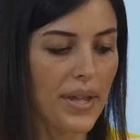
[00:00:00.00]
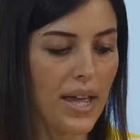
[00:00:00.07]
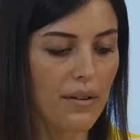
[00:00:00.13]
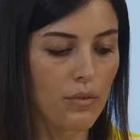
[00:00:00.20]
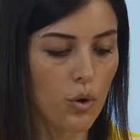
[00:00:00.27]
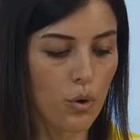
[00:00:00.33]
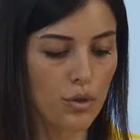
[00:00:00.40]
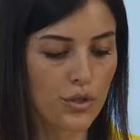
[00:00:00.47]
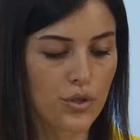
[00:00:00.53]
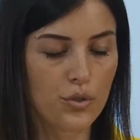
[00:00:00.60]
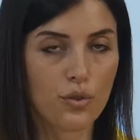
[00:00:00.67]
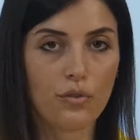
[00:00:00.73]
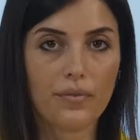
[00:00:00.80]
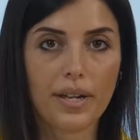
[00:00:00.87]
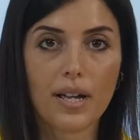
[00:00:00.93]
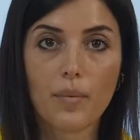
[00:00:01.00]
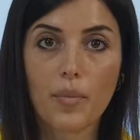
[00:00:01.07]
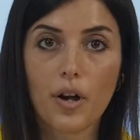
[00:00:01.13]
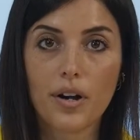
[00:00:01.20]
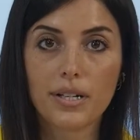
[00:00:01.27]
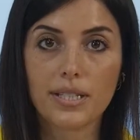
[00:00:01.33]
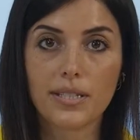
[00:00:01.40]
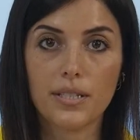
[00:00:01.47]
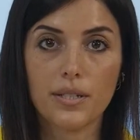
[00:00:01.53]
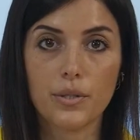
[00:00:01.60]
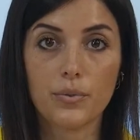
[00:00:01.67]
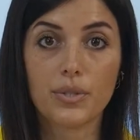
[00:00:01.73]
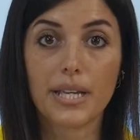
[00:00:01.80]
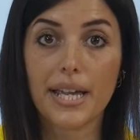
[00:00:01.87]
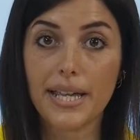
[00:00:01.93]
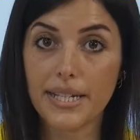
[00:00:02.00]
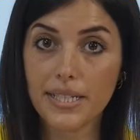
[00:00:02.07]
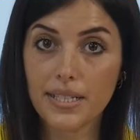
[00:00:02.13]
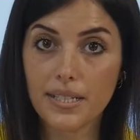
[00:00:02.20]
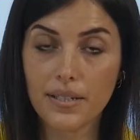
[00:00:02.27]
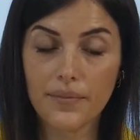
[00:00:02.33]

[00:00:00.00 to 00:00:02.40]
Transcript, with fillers: Cuando las aplicaciones exigen altas